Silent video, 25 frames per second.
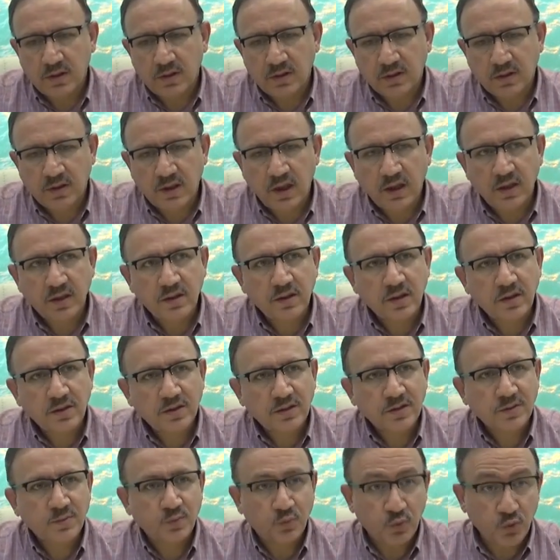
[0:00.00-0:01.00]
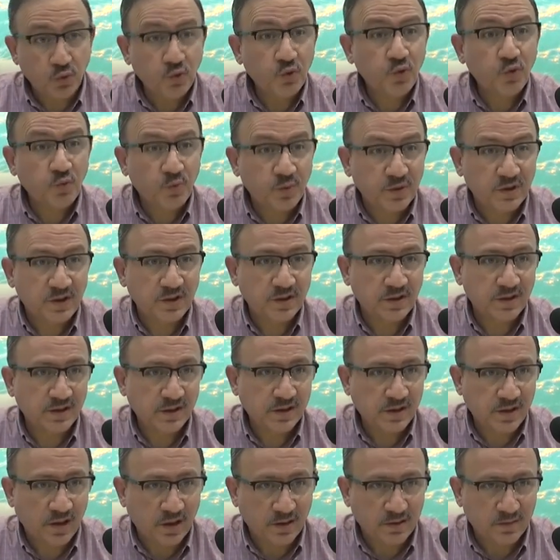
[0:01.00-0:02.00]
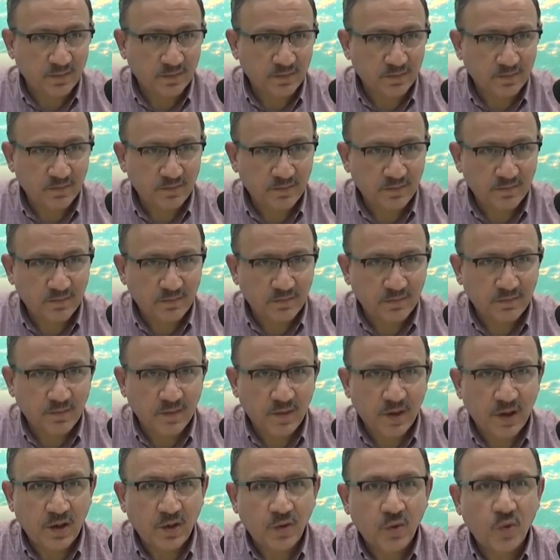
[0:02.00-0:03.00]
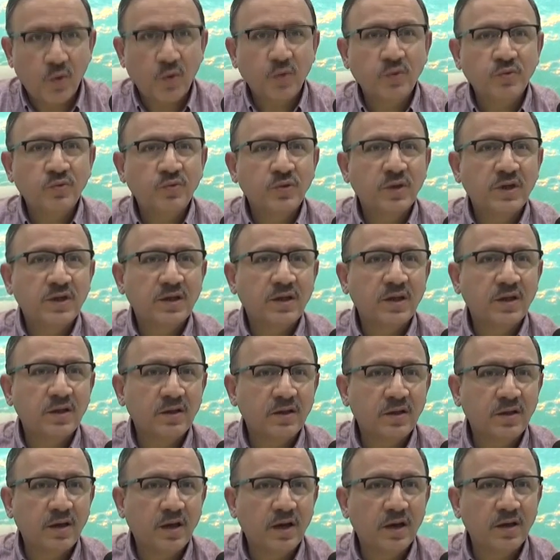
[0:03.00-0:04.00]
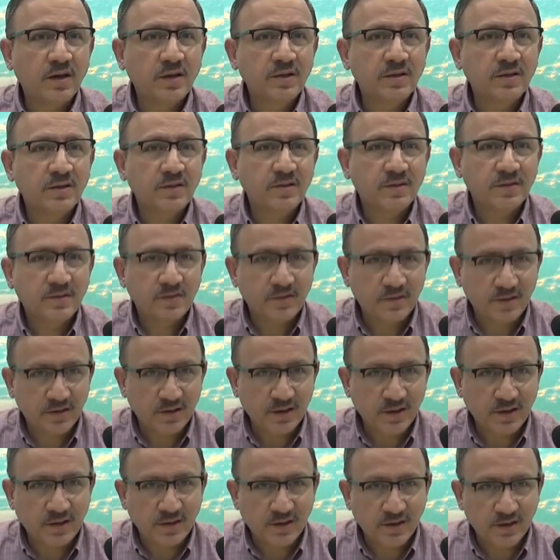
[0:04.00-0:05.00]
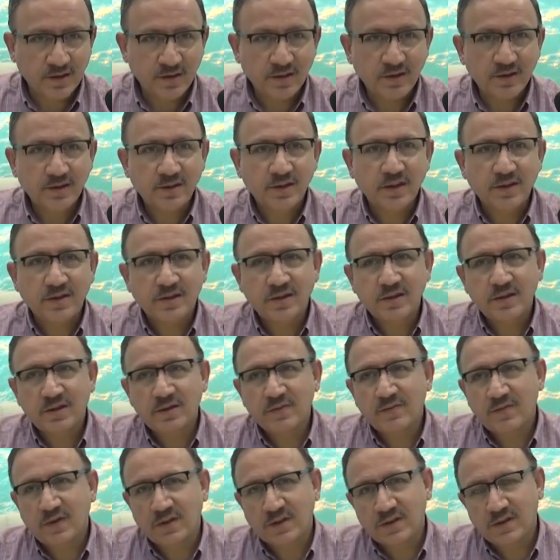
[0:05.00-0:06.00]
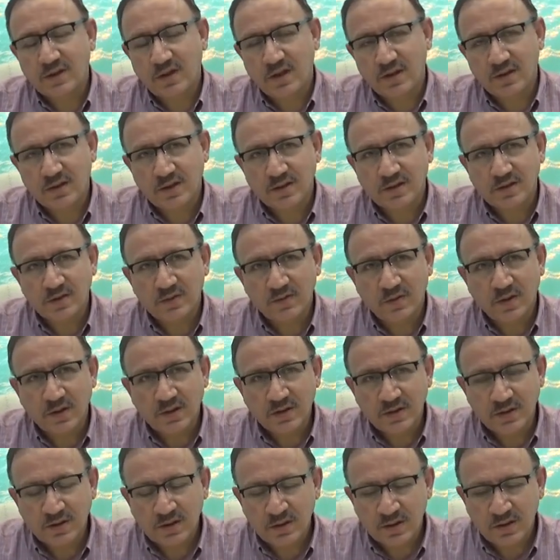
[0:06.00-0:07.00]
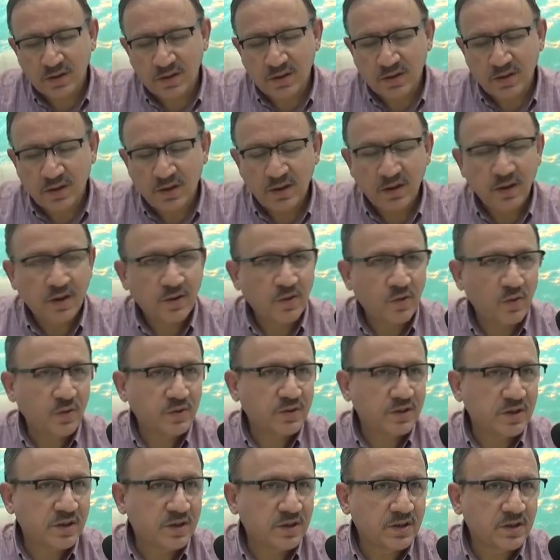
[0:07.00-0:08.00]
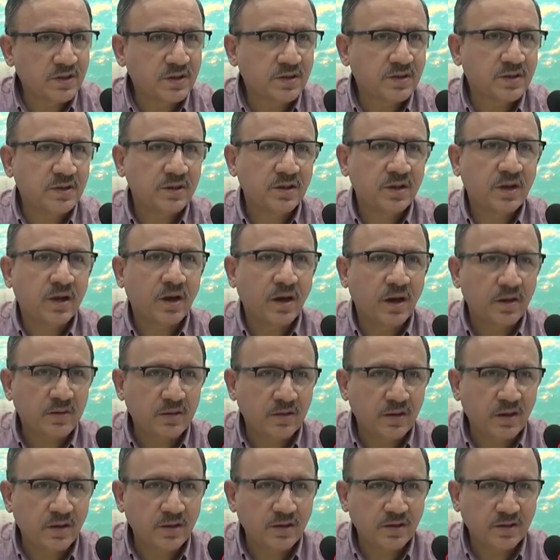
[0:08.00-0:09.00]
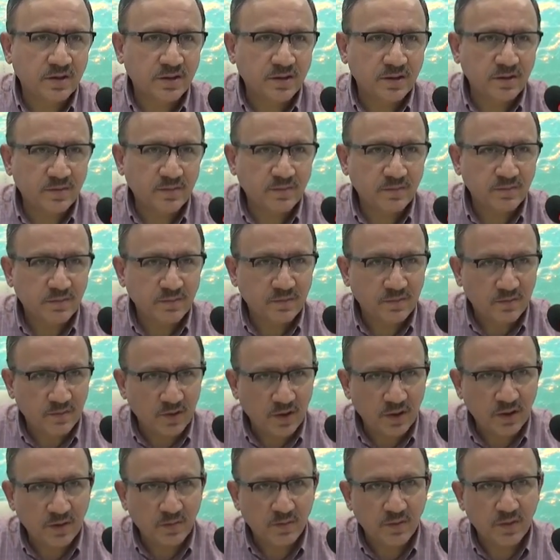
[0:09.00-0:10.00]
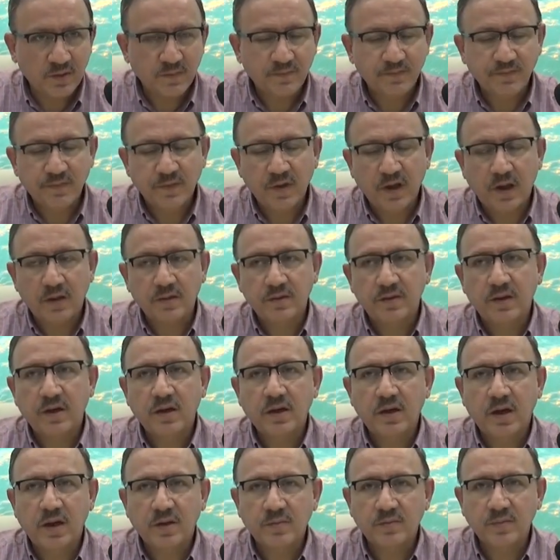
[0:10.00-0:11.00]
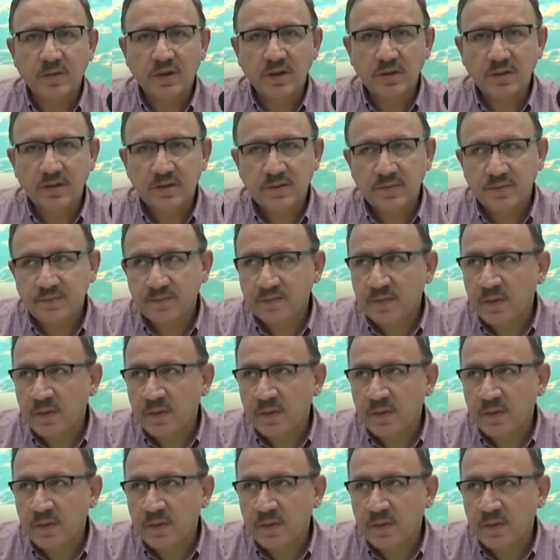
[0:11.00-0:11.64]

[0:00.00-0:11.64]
E, kainat büyük bir insan. Onun da kendine ait zikri, sesi ve sadası var. O zikir yine Allah için değil mi? Allah'a anmak.